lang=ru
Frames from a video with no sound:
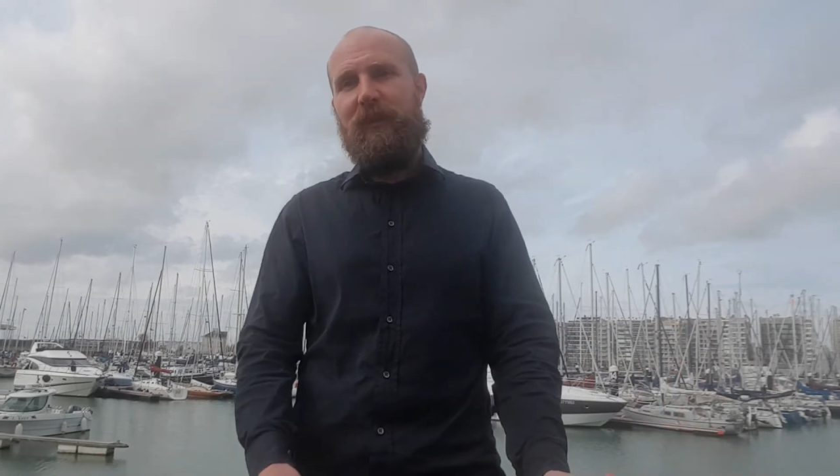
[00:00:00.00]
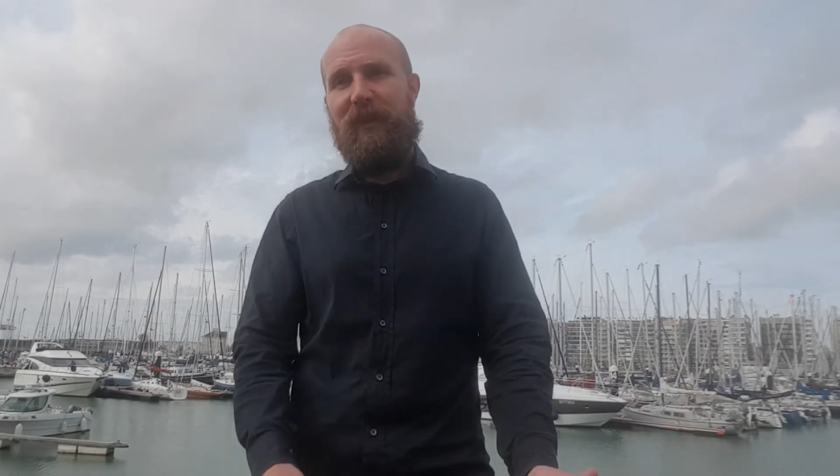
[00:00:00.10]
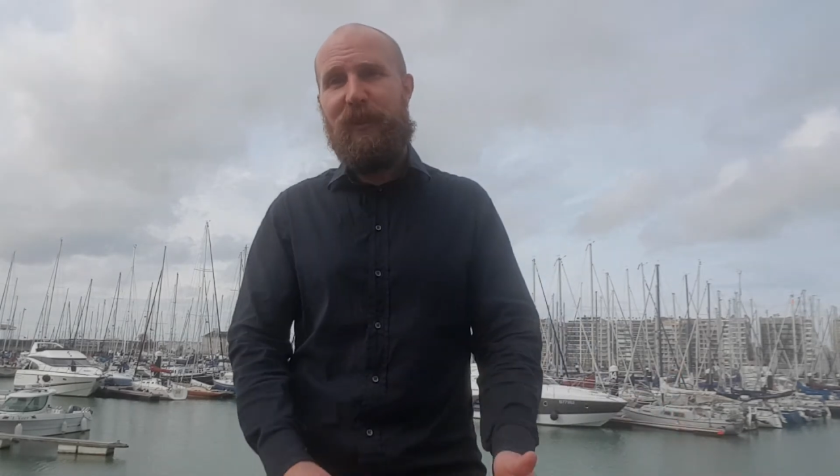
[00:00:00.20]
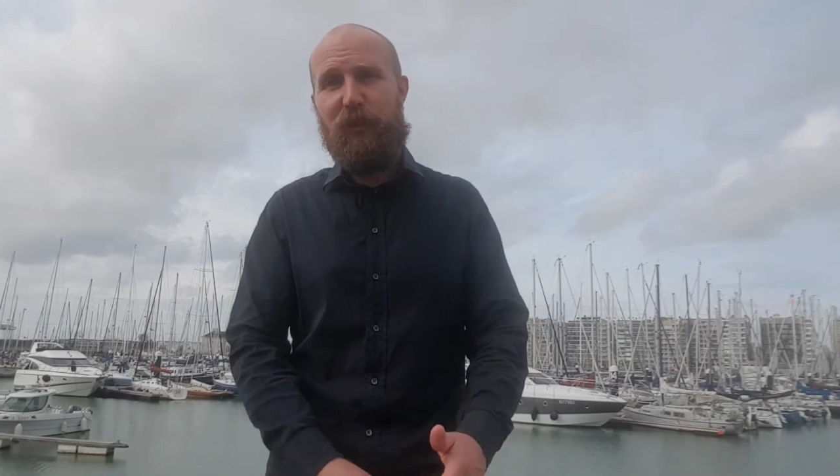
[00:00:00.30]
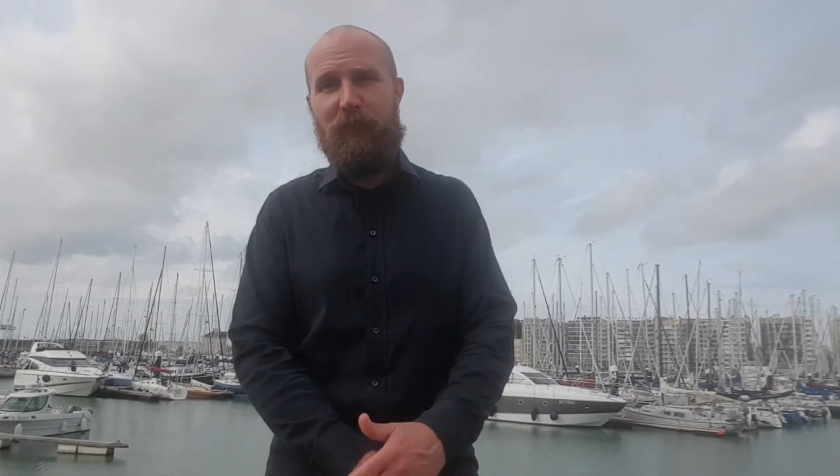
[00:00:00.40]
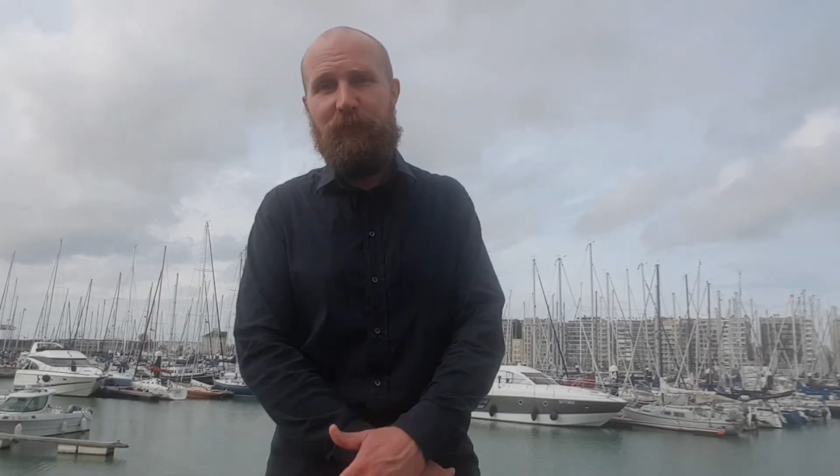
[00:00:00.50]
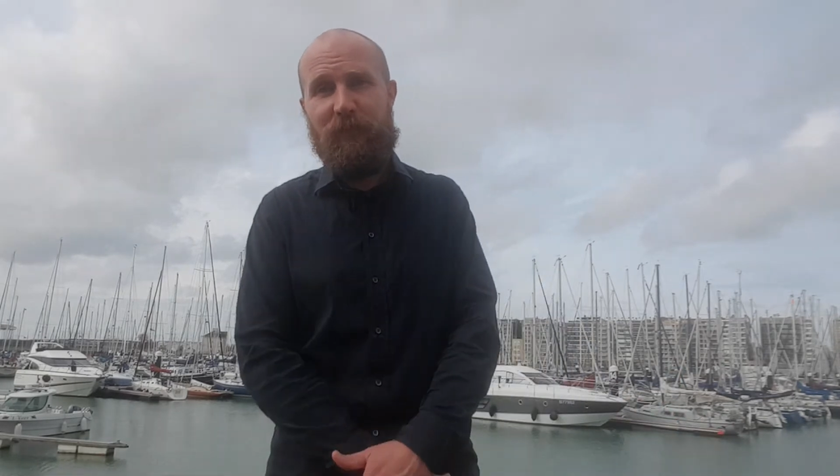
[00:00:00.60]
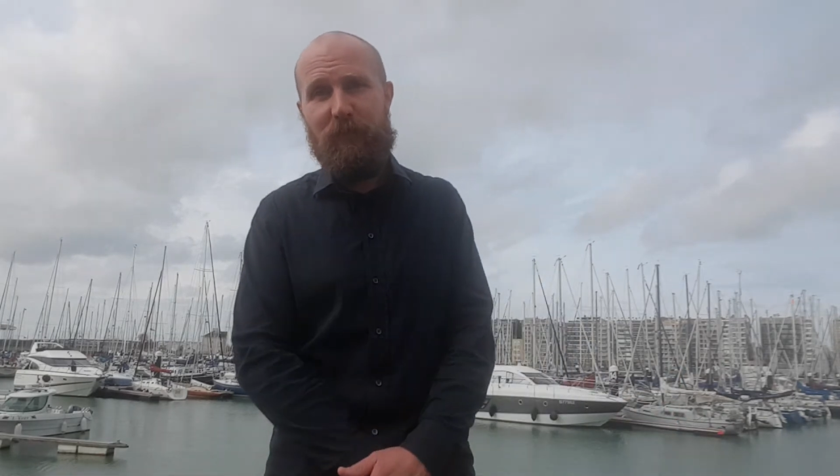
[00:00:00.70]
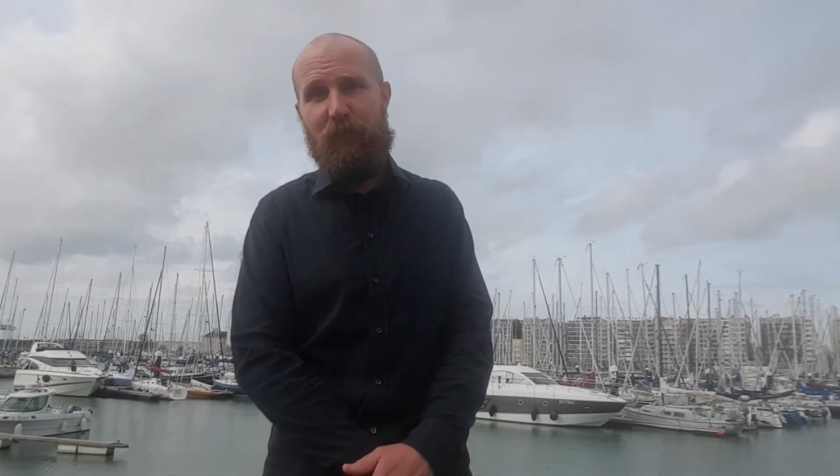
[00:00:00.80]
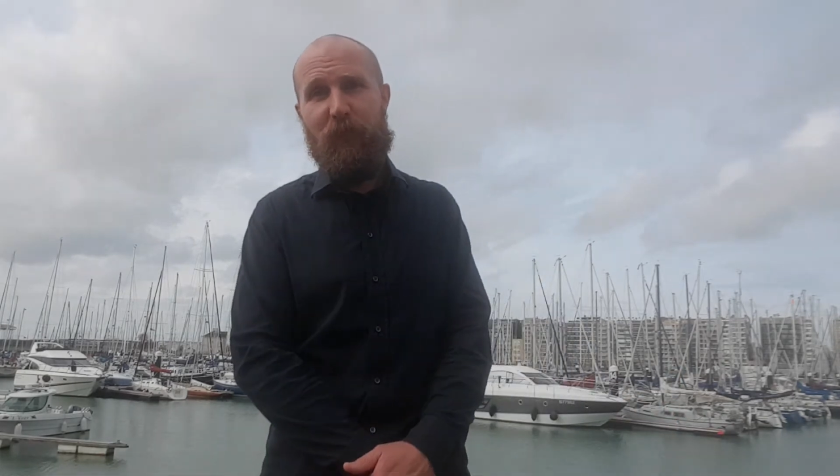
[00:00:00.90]
скажем,
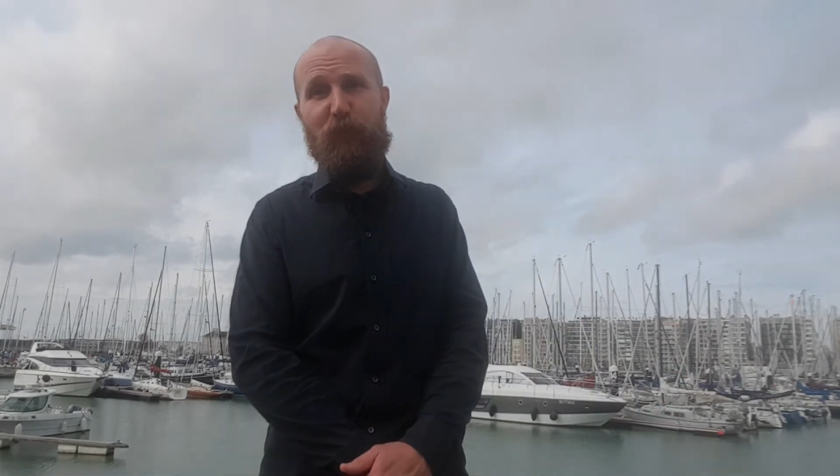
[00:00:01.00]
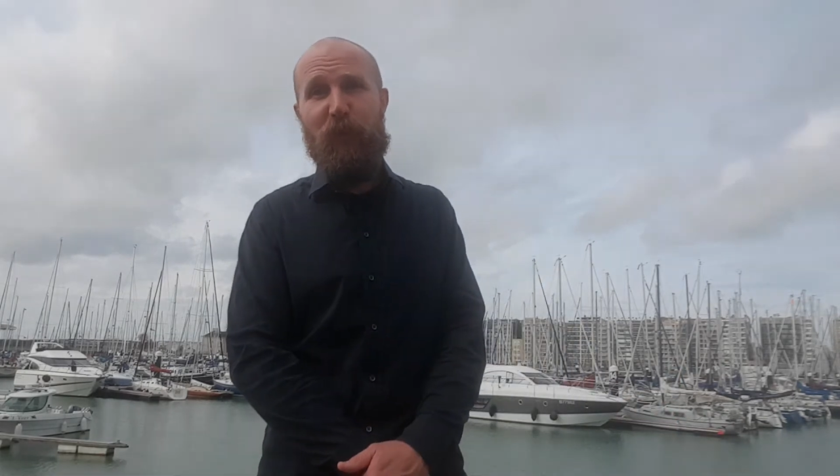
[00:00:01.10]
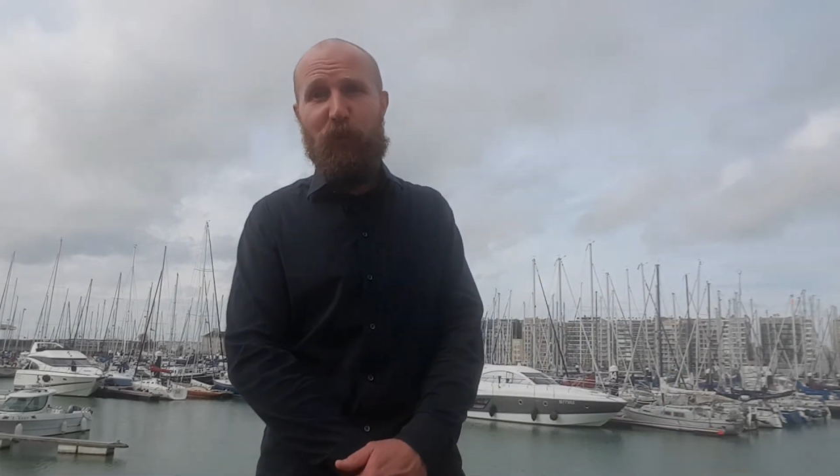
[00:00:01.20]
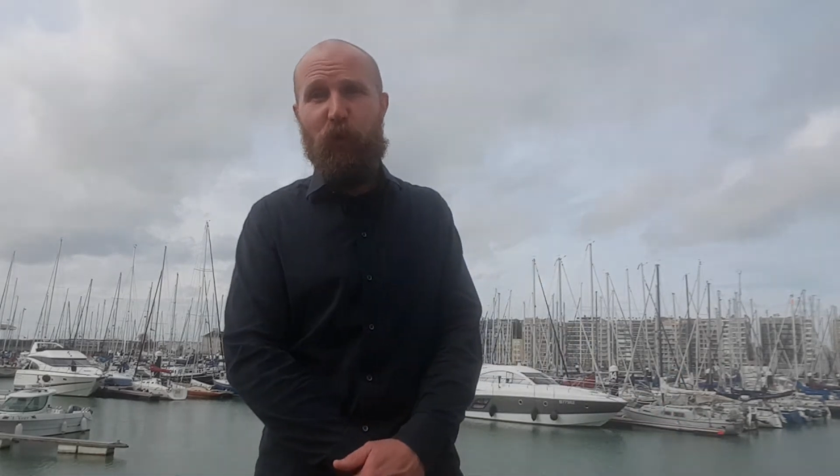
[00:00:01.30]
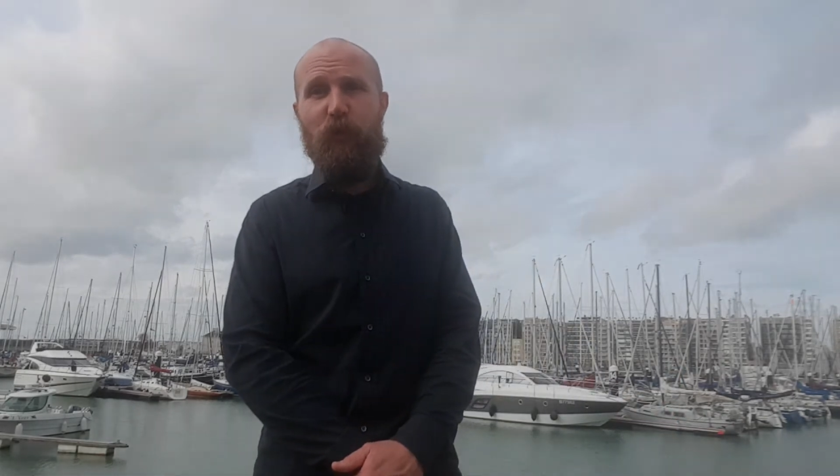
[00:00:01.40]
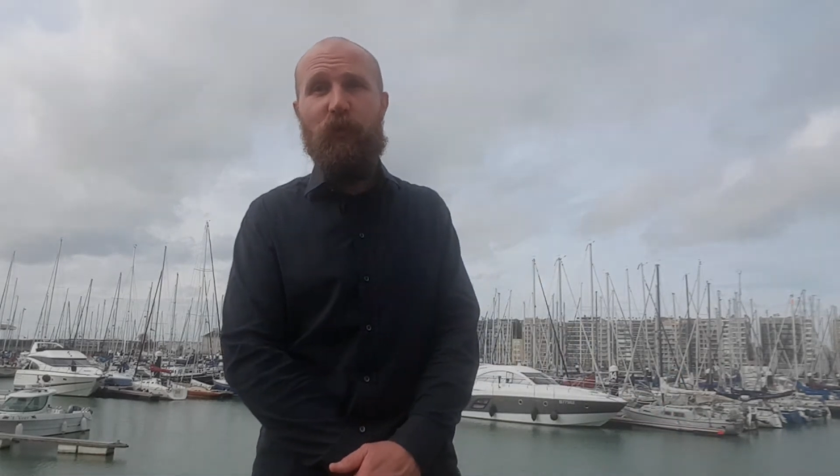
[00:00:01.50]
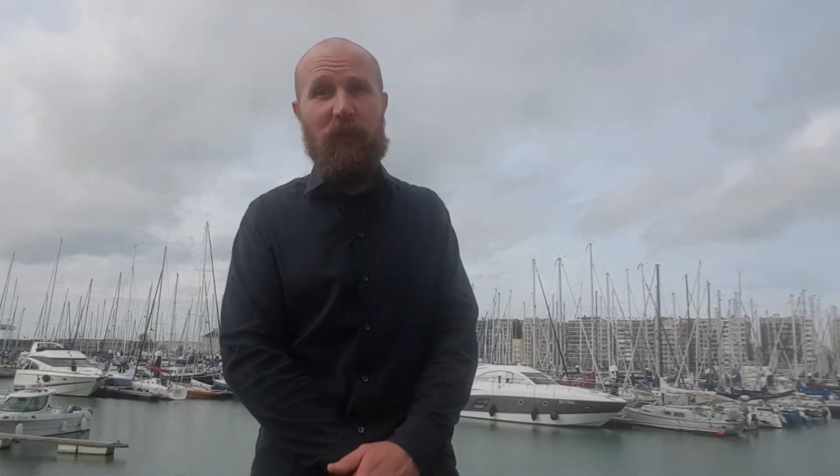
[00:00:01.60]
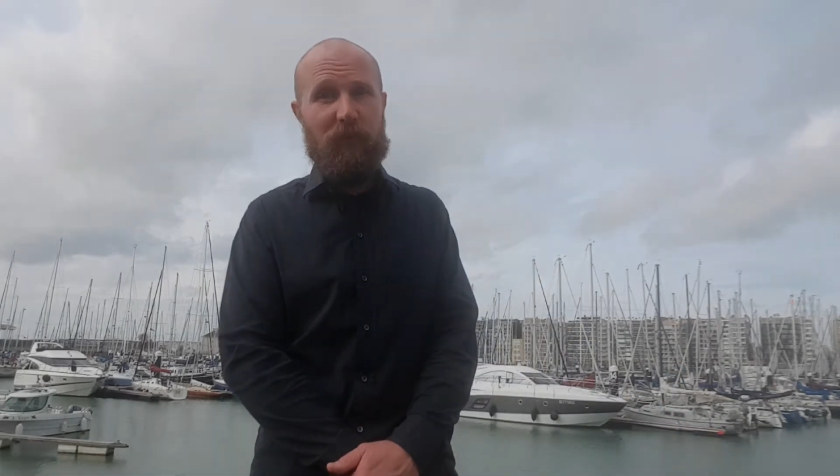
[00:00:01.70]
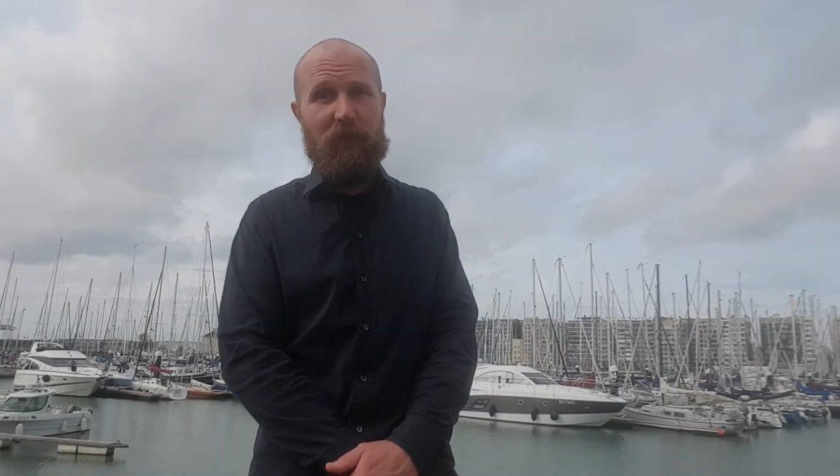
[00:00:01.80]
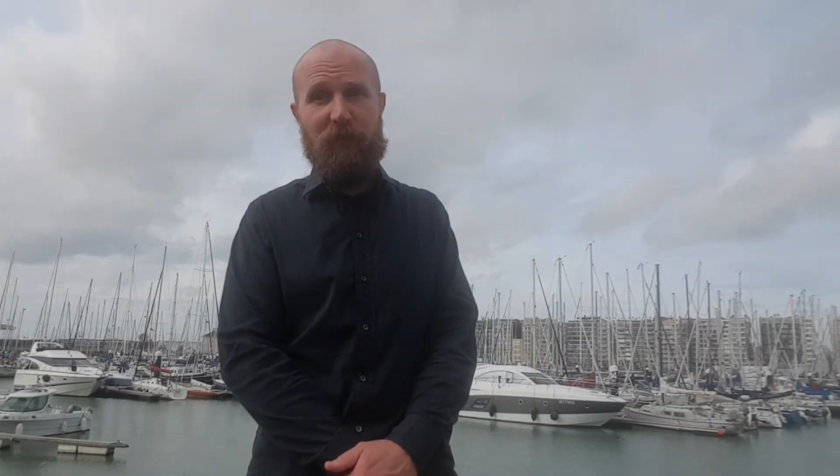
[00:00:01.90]
по миллиону
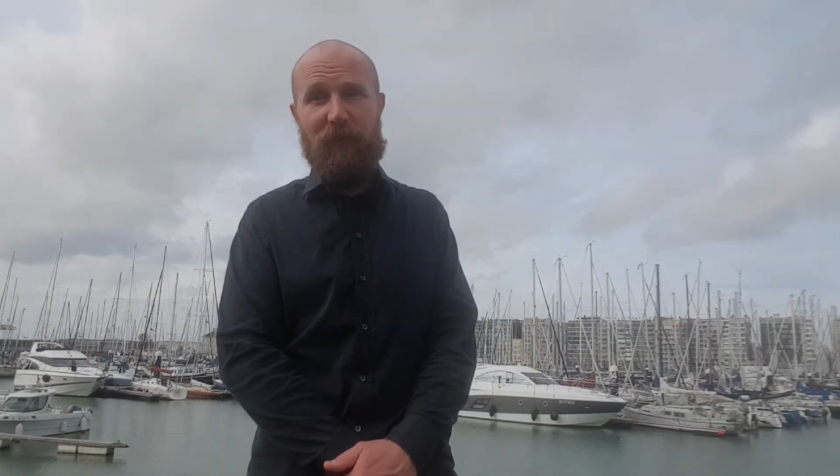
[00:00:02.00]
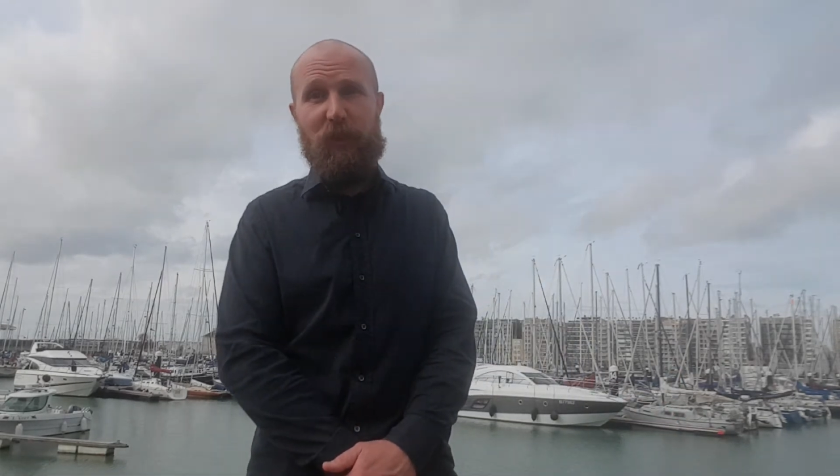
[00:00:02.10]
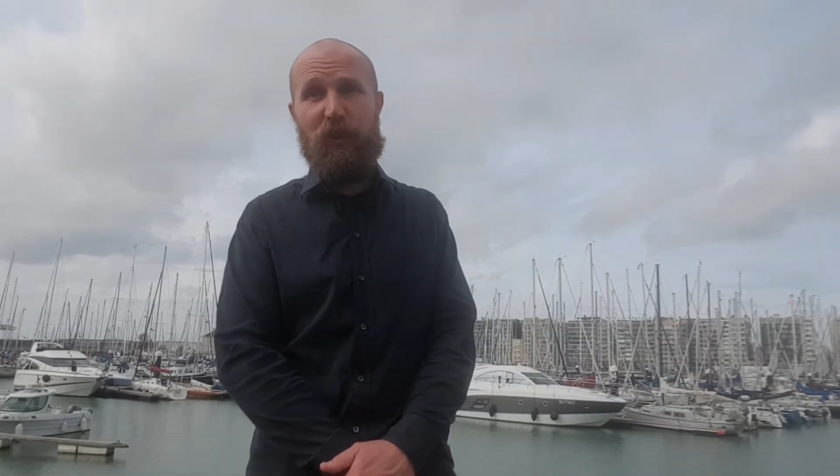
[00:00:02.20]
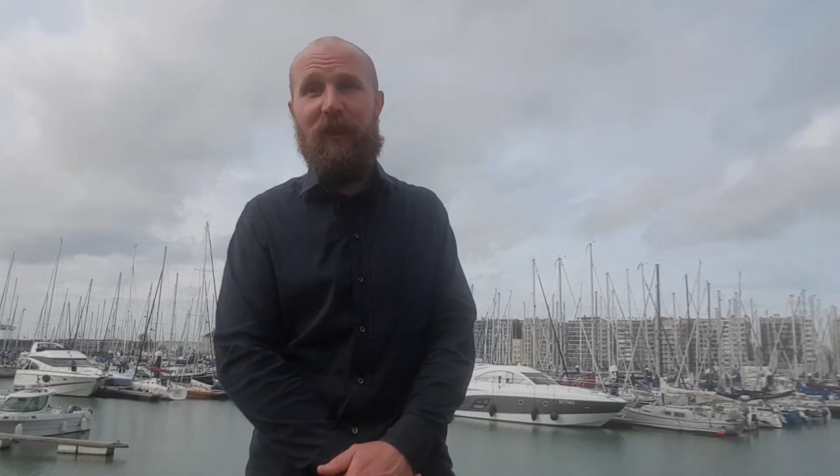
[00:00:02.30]
евро вещь,